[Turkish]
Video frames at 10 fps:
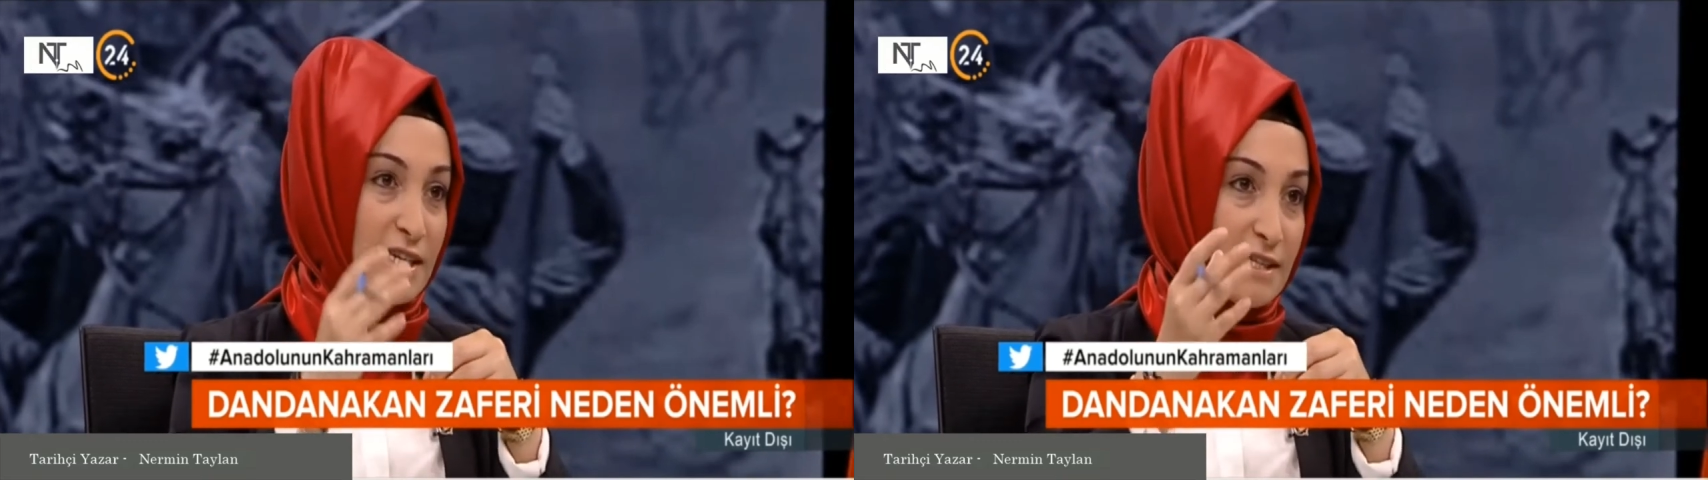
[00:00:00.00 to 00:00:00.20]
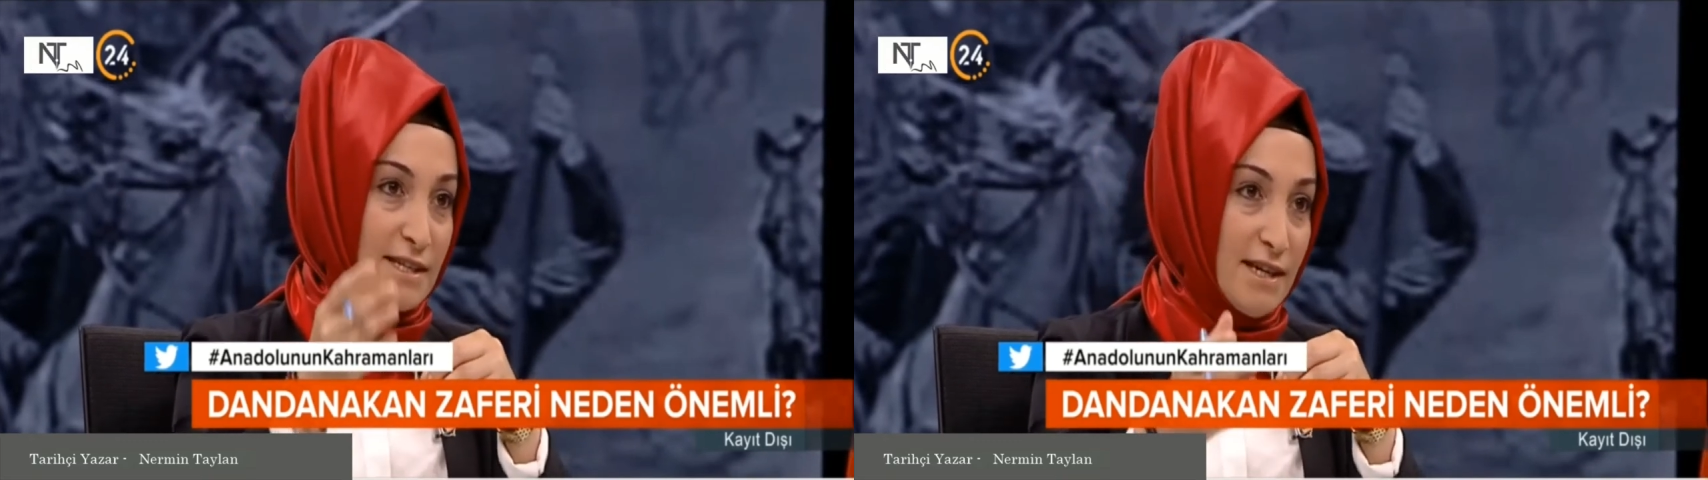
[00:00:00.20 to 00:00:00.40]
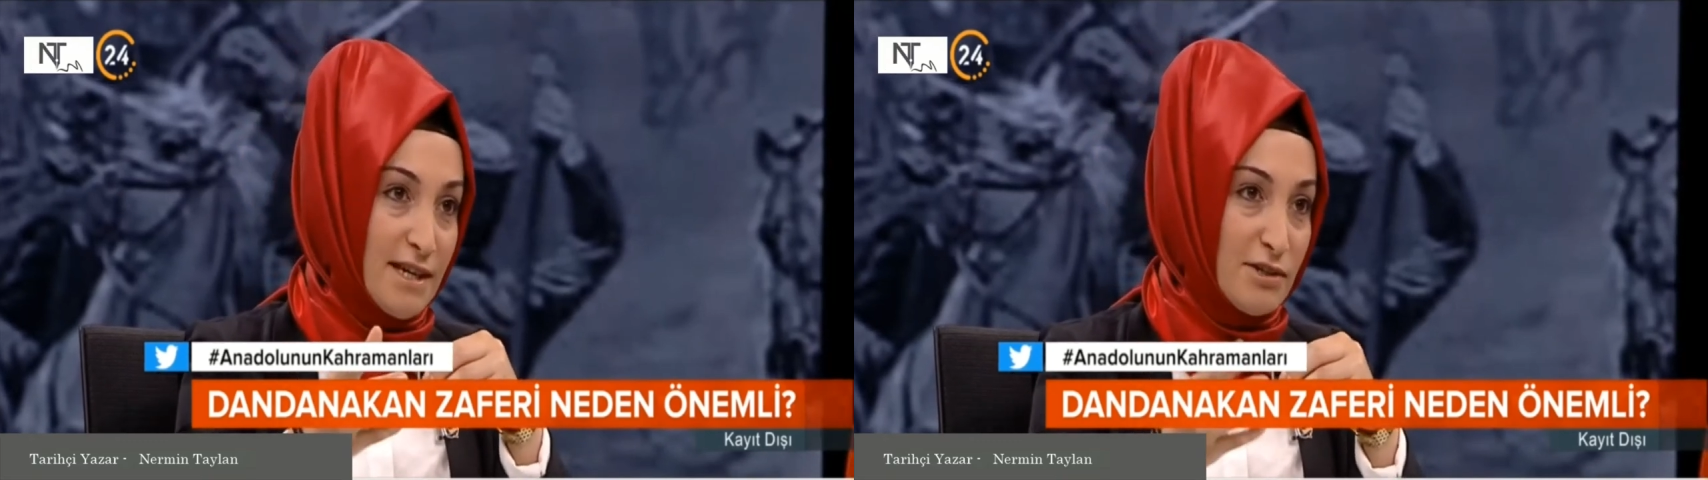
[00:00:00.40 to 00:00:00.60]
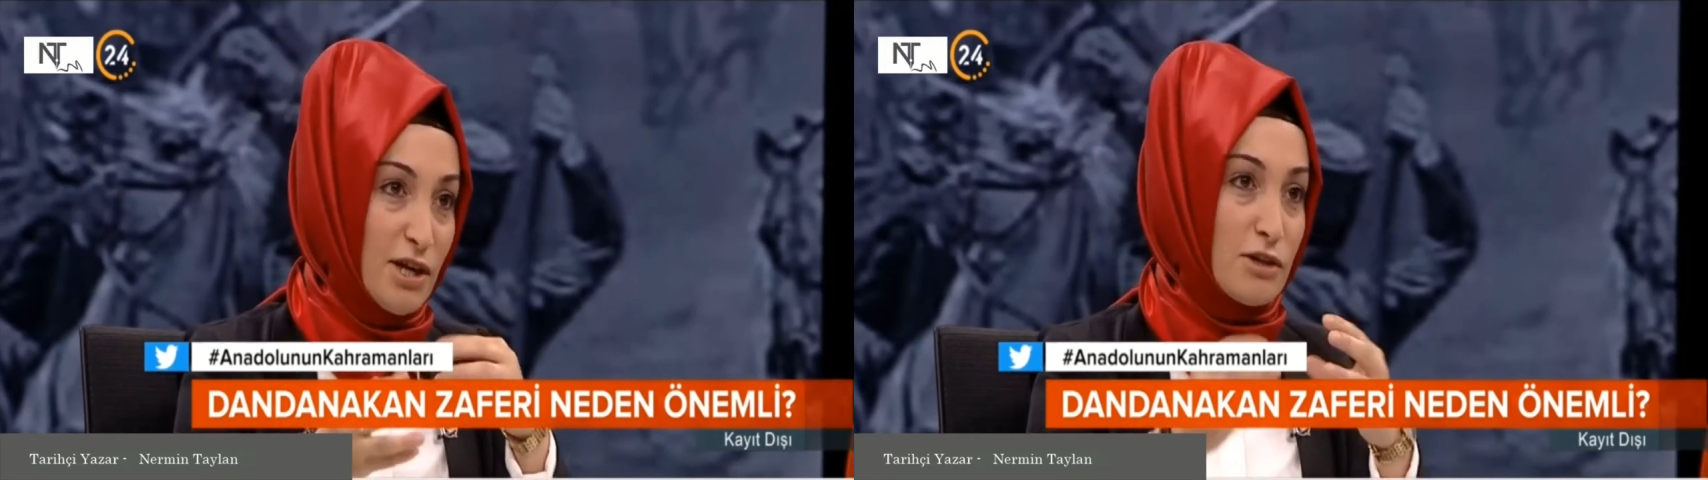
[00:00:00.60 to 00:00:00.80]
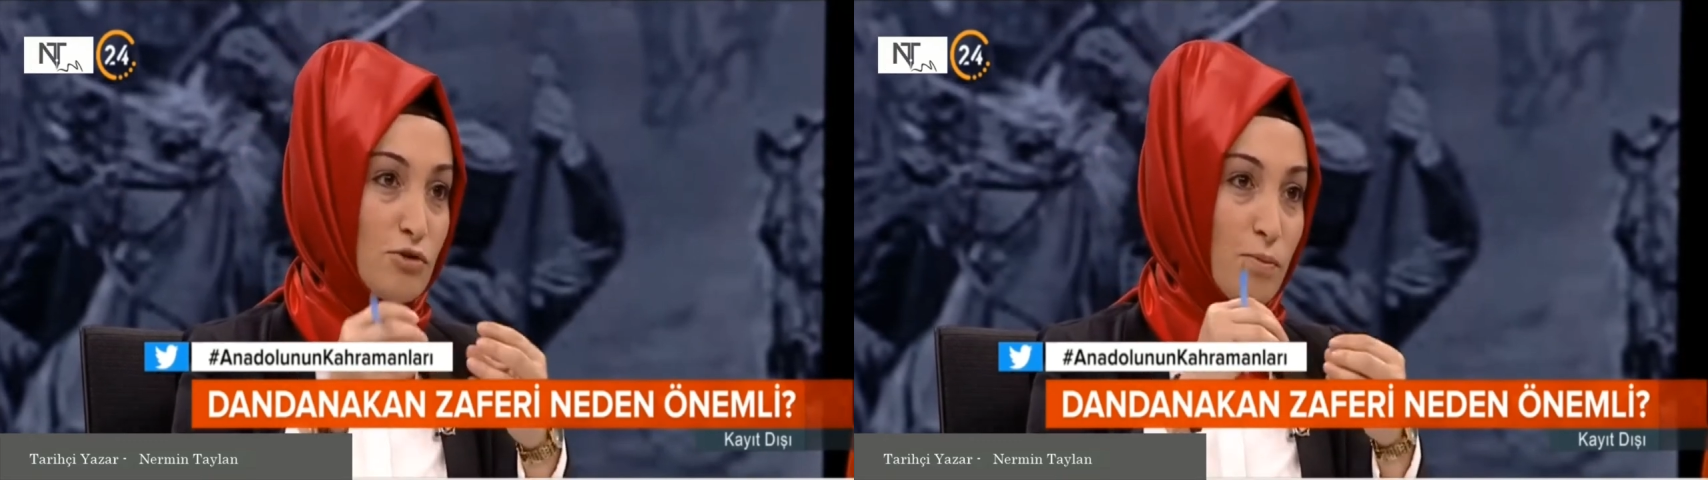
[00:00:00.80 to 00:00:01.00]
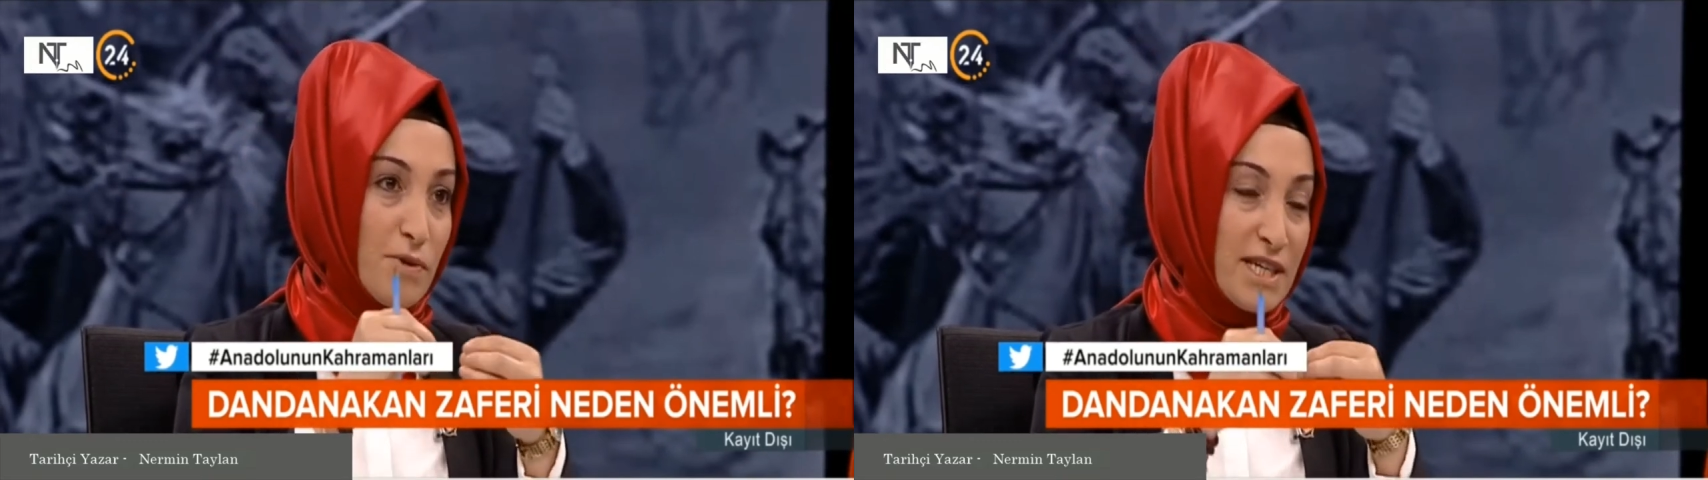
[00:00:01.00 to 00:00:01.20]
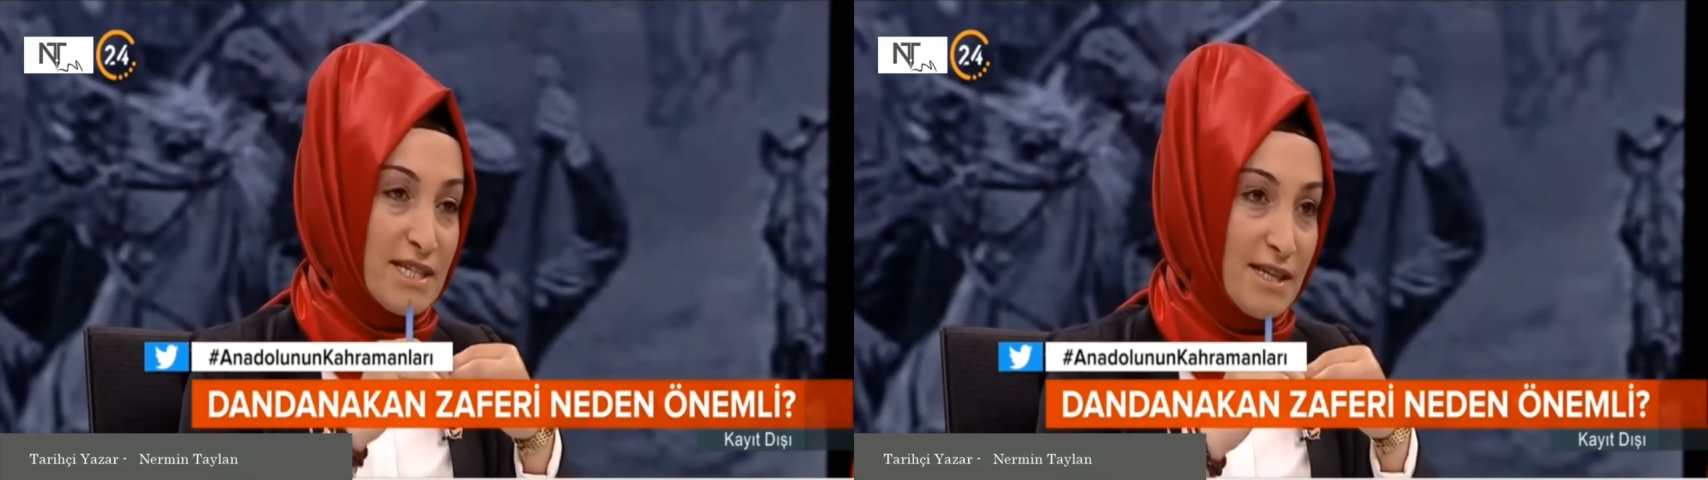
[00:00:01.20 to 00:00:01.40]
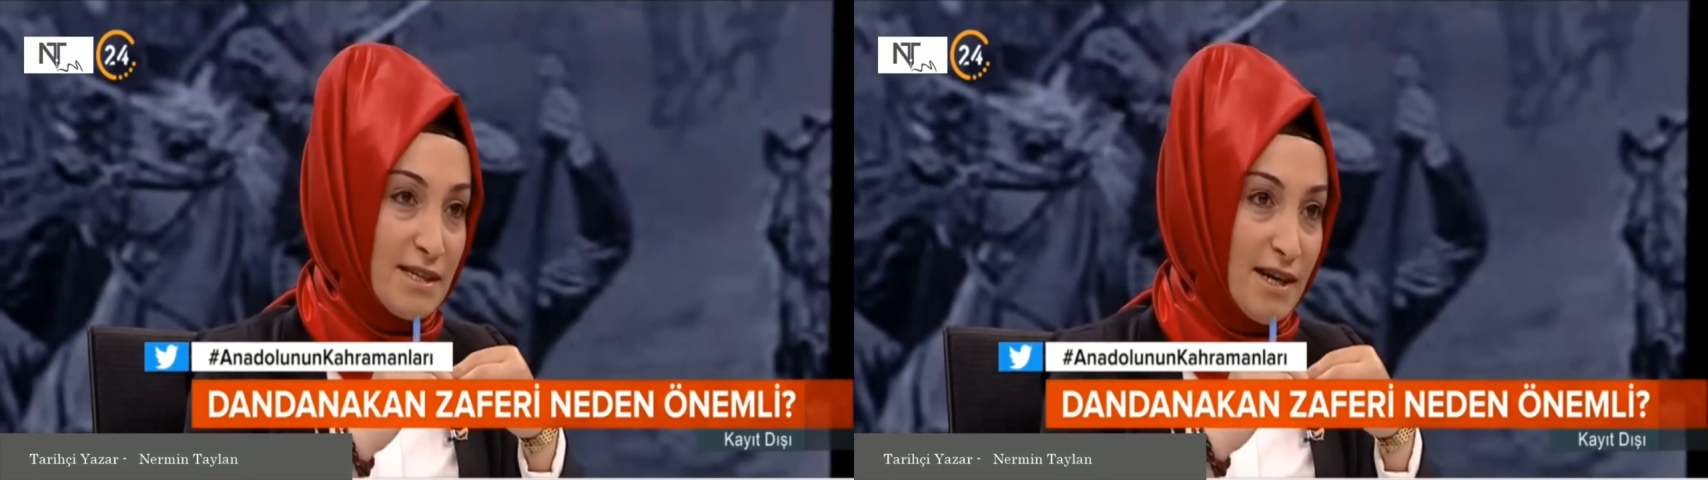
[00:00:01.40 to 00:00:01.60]
Gittiler, toprak
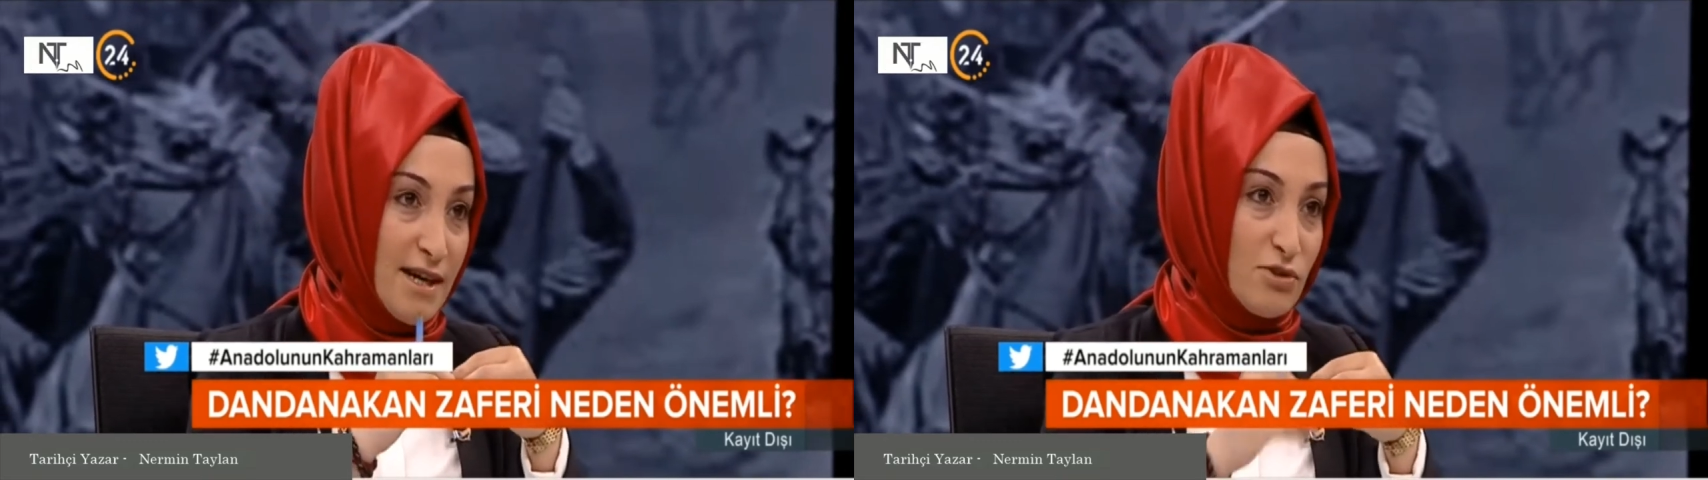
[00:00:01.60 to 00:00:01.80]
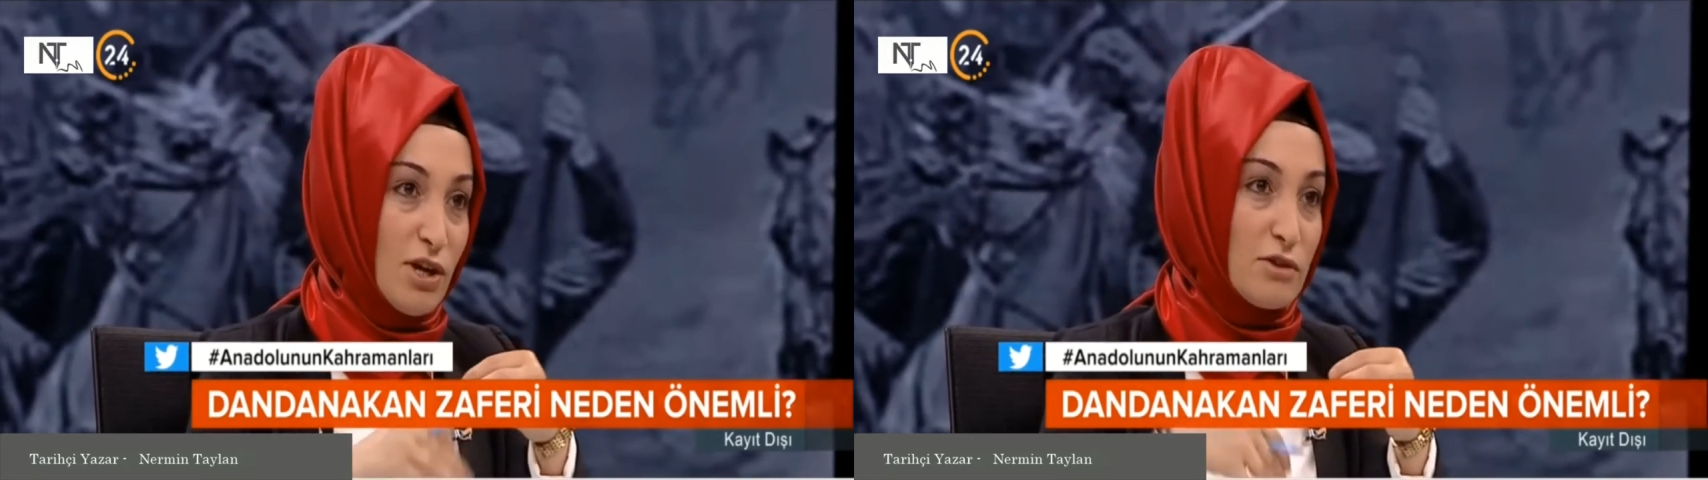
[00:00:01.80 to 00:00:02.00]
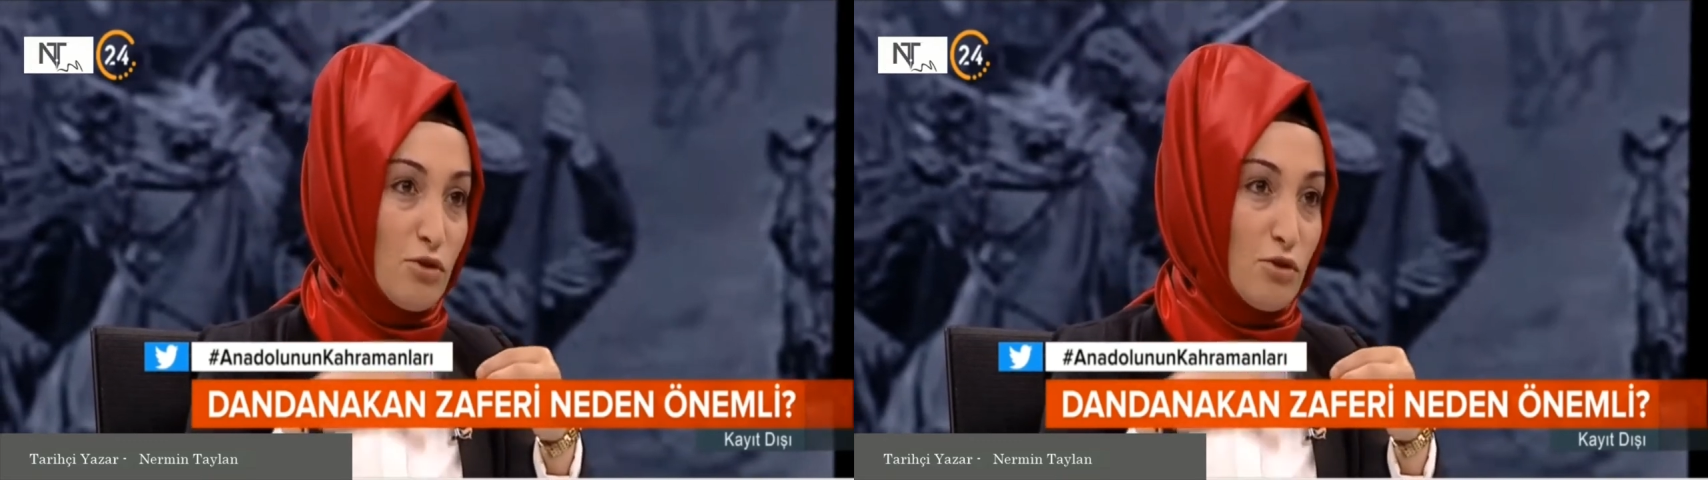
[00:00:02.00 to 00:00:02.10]
istediler,